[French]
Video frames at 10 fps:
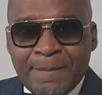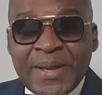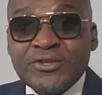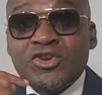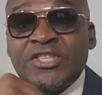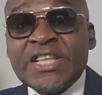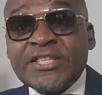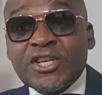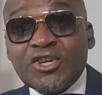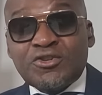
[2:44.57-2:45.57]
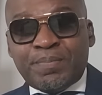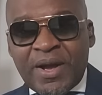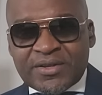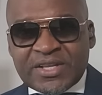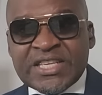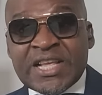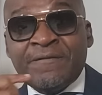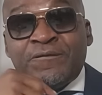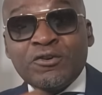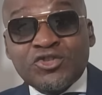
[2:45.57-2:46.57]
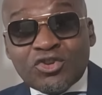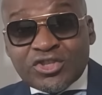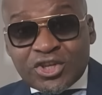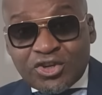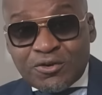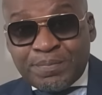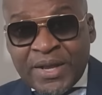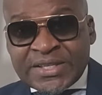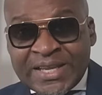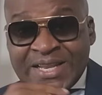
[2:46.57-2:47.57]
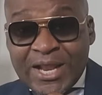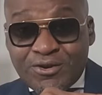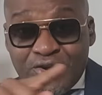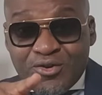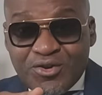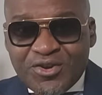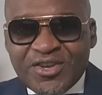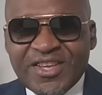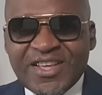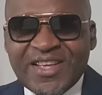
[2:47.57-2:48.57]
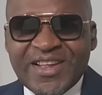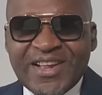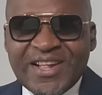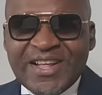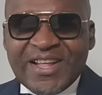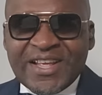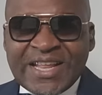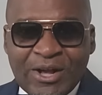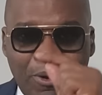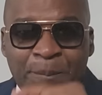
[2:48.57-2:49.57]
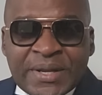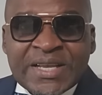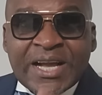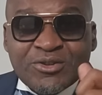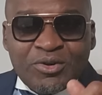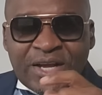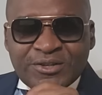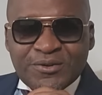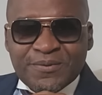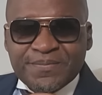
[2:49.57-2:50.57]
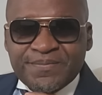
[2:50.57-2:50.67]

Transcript: Mais Dieu sait ce que tu penses. Et c'est en fonction de ce que tu penses et qu'il a lu qu'il accompagnera ton action.